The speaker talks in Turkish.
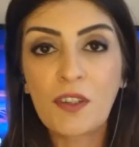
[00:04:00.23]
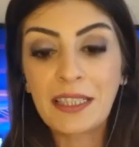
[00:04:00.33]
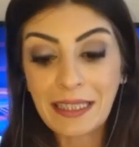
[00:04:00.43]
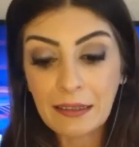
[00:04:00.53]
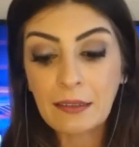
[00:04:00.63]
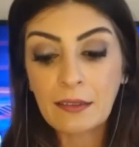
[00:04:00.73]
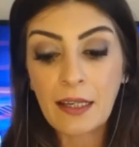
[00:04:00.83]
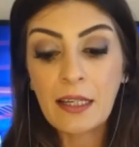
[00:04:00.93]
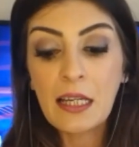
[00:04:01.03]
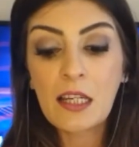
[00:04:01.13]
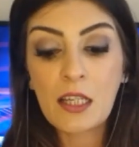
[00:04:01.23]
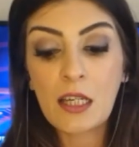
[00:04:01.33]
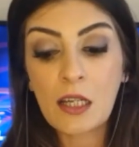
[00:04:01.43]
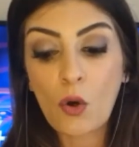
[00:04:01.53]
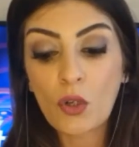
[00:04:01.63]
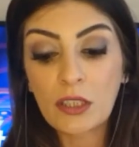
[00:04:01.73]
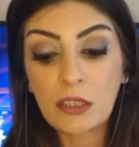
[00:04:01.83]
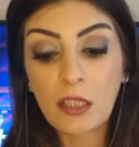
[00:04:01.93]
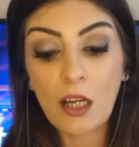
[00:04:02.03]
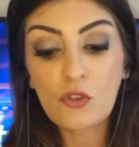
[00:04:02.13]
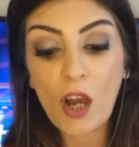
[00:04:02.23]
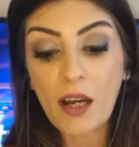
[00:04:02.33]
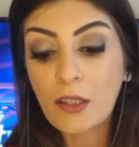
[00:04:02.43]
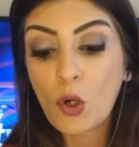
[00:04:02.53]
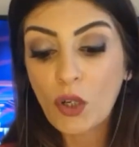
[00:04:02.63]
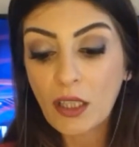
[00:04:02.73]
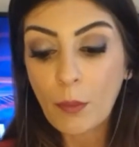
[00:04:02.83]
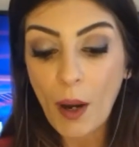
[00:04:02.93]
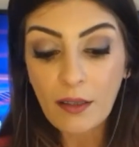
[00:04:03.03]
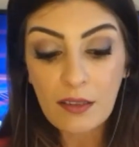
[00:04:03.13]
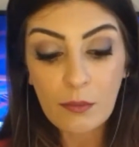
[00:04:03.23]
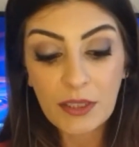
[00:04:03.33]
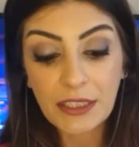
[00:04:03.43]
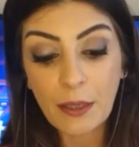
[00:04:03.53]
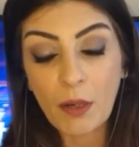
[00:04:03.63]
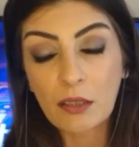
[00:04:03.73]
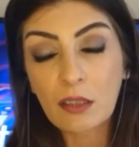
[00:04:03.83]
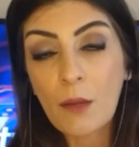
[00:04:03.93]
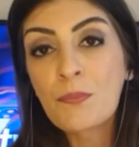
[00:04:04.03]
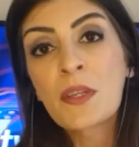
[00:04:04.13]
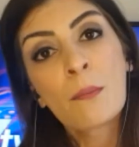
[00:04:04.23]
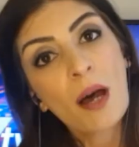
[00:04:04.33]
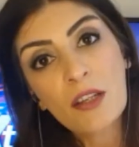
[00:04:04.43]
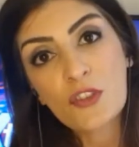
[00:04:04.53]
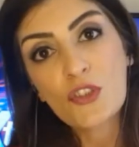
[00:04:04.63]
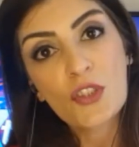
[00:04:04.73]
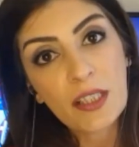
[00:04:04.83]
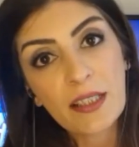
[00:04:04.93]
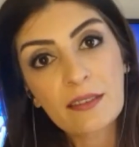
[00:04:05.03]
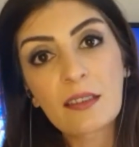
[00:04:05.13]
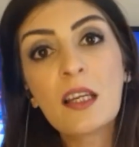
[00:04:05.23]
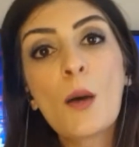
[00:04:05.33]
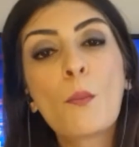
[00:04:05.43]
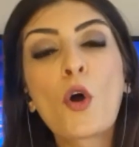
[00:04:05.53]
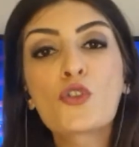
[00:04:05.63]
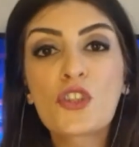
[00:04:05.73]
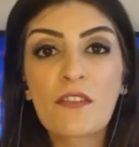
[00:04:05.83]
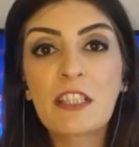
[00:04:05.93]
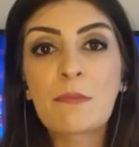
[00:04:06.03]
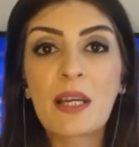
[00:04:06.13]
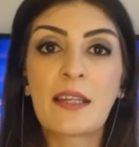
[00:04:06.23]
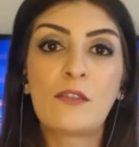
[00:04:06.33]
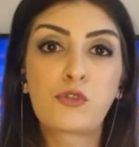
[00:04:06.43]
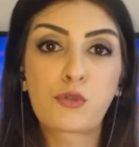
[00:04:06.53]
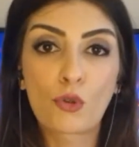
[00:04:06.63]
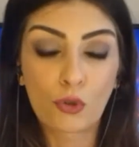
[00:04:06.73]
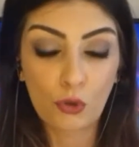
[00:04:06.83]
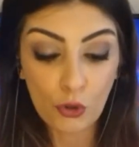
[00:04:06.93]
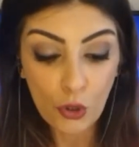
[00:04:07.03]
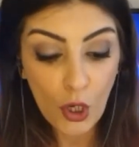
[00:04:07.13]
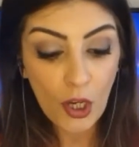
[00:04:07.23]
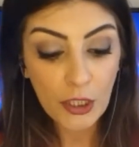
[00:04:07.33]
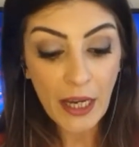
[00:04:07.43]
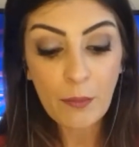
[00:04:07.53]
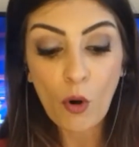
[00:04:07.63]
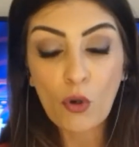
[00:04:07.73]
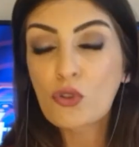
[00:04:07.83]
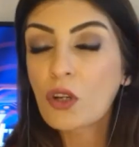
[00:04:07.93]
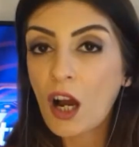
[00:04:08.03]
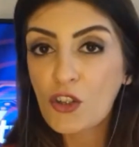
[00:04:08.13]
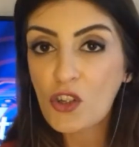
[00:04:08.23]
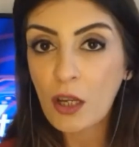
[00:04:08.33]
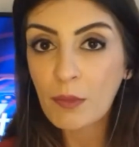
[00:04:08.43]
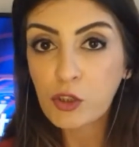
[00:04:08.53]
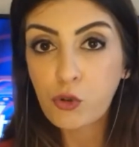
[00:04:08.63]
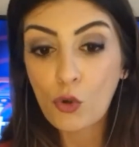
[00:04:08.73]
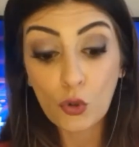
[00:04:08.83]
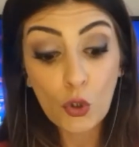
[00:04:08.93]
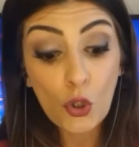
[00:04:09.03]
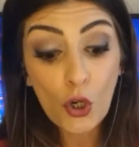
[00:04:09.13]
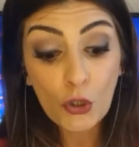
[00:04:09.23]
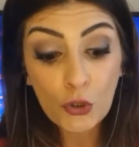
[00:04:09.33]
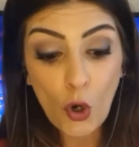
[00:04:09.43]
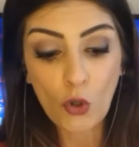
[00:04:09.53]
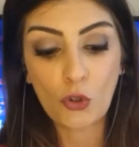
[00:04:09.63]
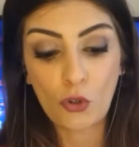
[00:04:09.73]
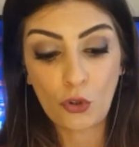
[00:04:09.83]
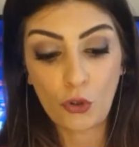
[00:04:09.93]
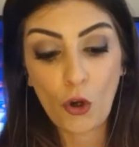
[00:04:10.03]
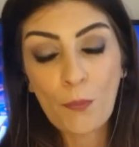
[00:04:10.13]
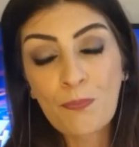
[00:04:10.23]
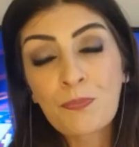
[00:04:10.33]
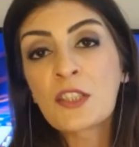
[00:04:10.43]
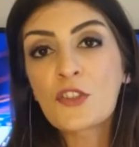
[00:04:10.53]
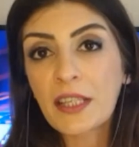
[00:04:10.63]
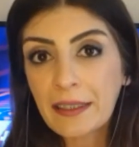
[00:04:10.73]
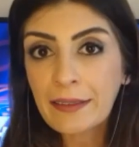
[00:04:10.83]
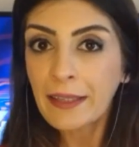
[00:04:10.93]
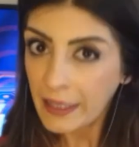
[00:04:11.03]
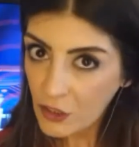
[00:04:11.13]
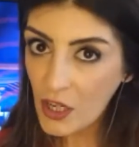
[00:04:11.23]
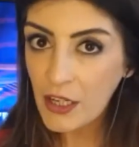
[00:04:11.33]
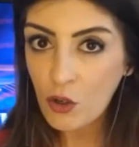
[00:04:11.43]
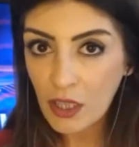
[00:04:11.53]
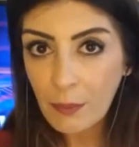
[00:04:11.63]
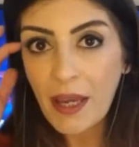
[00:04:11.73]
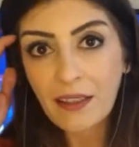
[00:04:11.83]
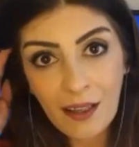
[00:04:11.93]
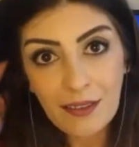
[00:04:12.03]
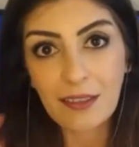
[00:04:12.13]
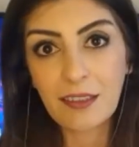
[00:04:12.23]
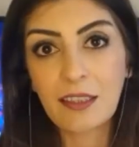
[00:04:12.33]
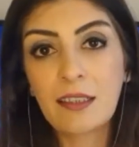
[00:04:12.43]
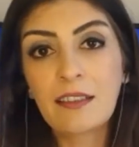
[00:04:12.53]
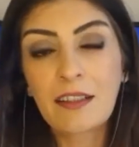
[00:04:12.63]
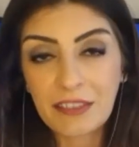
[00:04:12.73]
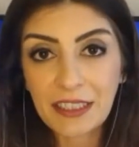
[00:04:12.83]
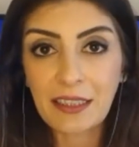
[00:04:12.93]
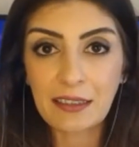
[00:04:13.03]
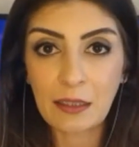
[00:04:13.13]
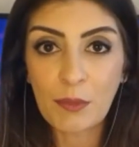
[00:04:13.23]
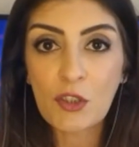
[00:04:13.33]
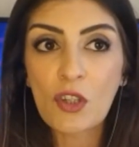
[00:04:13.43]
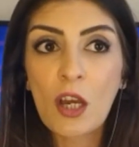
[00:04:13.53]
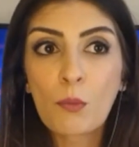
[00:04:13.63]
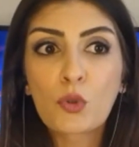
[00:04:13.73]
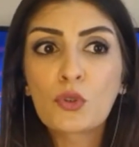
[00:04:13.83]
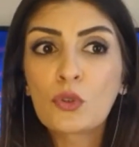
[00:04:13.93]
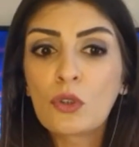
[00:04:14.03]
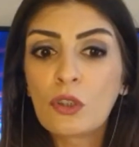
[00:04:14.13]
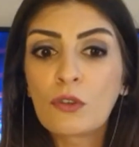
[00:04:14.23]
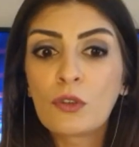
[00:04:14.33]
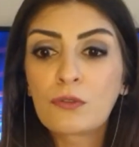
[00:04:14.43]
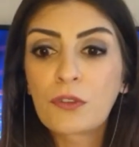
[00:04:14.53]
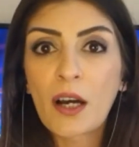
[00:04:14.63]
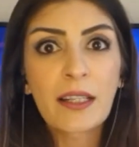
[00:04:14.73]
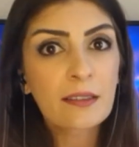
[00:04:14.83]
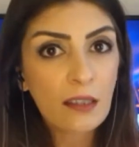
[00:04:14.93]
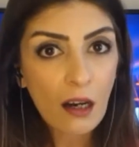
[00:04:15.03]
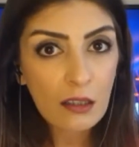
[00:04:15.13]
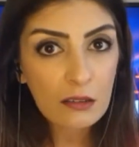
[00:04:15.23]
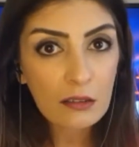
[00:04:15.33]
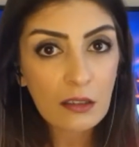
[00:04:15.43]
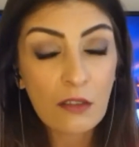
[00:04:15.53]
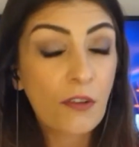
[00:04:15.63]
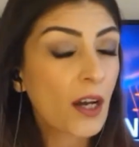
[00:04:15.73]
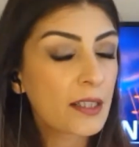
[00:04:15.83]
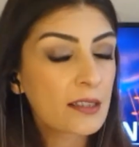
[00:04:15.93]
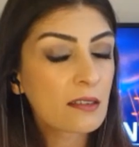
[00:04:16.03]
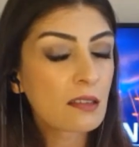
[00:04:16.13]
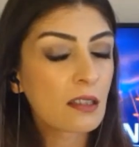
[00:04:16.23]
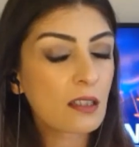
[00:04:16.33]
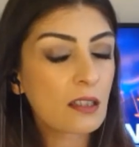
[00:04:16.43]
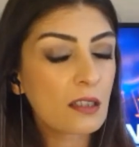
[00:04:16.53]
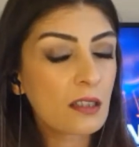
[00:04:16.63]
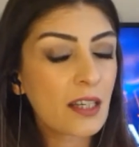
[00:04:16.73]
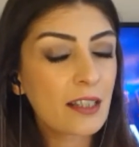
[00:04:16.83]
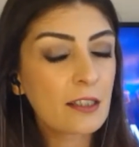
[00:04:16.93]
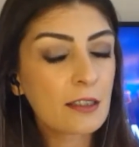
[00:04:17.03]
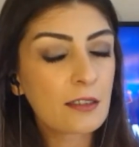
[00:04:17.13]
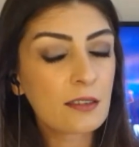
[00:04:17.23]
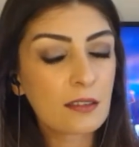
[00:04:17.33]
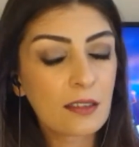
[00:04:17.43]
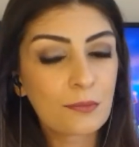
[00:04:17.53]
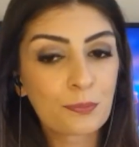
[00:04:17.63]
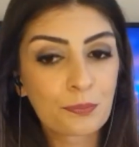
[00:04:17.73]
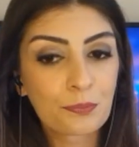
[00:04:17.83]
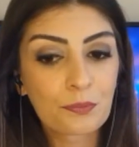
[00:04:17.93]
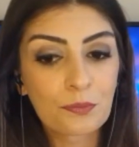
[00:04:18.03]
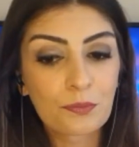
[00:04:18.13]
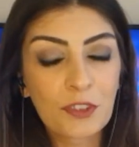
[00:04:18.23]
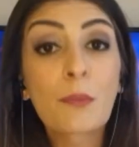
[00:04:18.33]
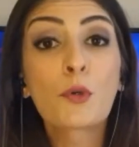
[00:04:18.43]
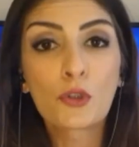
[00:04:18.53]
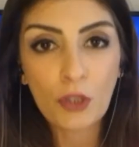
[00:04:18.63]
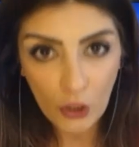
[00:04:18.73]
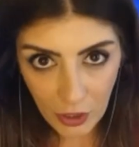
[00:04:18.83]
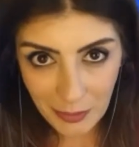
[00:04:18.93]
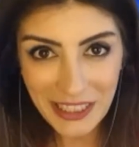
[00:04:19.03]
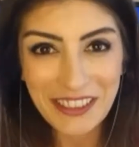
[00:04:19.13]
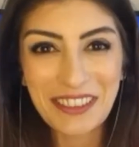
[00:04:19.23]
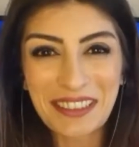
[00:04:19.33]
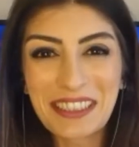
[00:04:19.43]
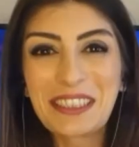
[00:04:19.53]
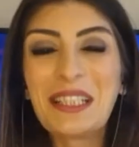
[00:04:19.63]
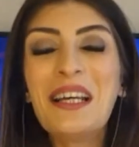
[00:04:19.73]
ve likidite e, oranına, cari orana baktığımız zaman da bence şirketin borç çevirme sorunu yani borcu karşılama sorunu yok görünüyor. Şirketin geleceğe yönelik beklentileri revize edilmiş. Bunu e, faaliyet karın e, faaliyet e, e raporunda görebilirsiniz.